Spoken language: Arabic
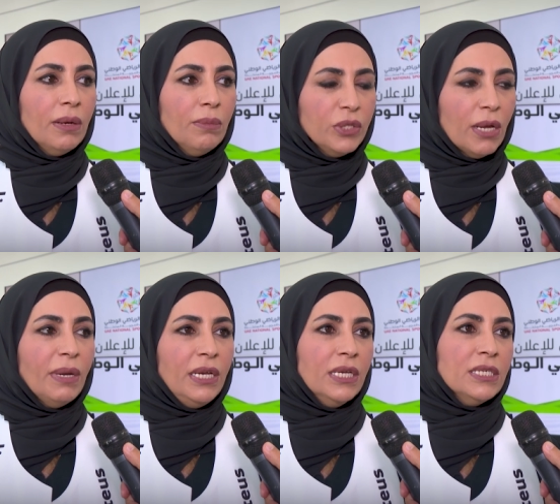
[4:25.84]

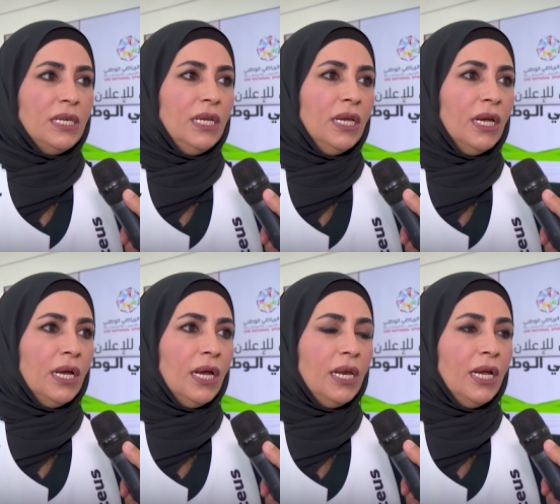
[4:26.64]
متميز
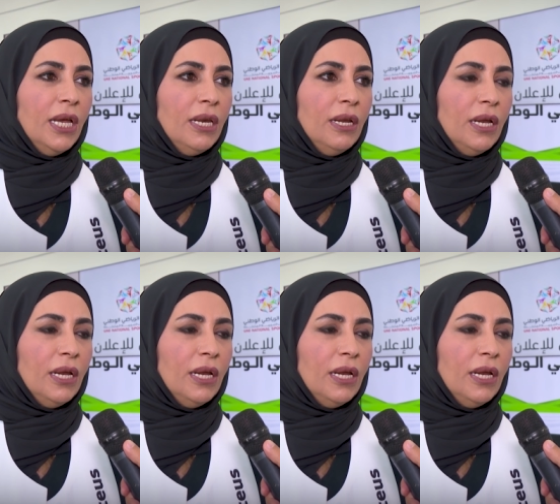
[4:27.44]
للهيئه